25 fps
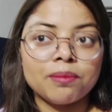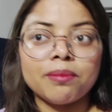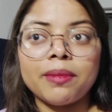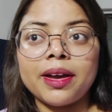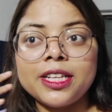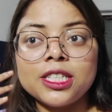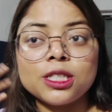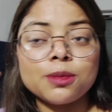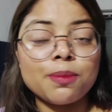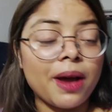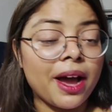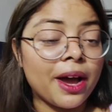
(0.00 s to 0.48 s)

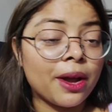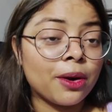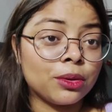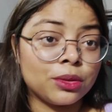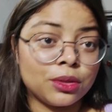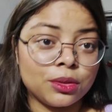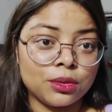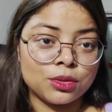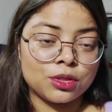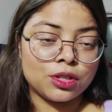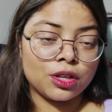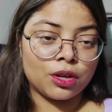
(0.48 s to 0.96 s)
मैं इंस्पायर
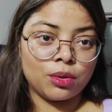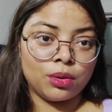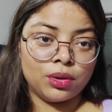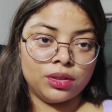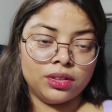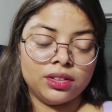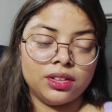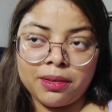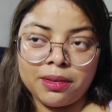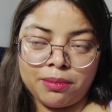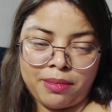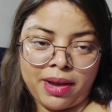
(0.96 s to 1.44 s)
होती हूँ उससे
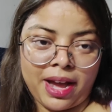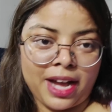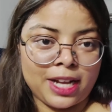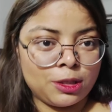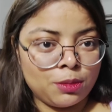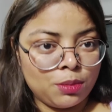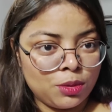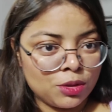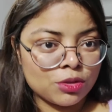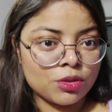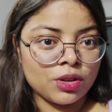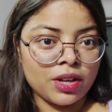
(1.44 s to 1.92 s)
खुद मैं
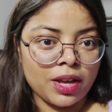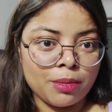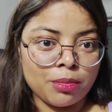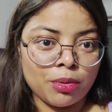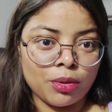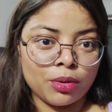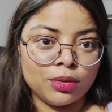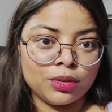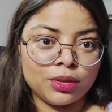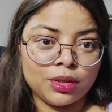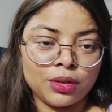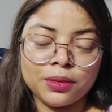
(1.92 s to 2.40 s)
आज भी उसको ये
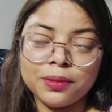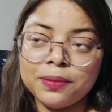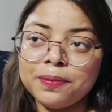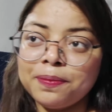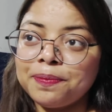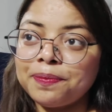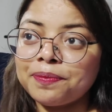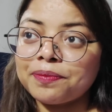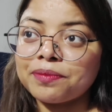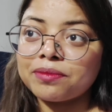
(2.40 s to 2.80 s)
बोलती हूँ